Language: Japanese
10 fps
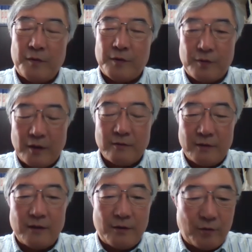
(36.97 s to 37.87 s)
少なく
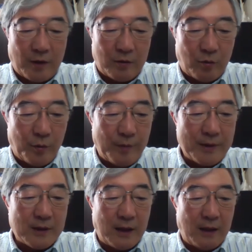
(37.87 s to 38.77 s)
なっているかと思いま
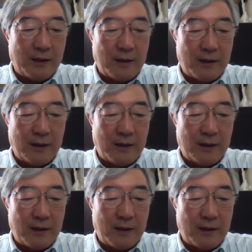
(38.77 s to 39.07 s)
すが、